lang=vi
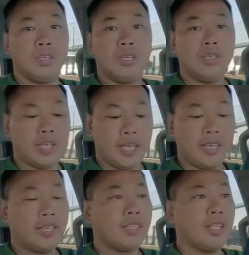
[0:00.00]
ok
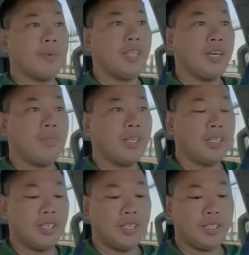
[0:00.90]
thì bây giờ mình
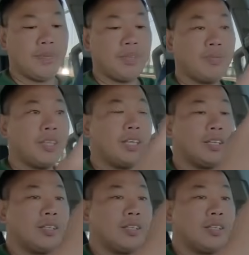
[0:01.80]
à, tiếp tục nha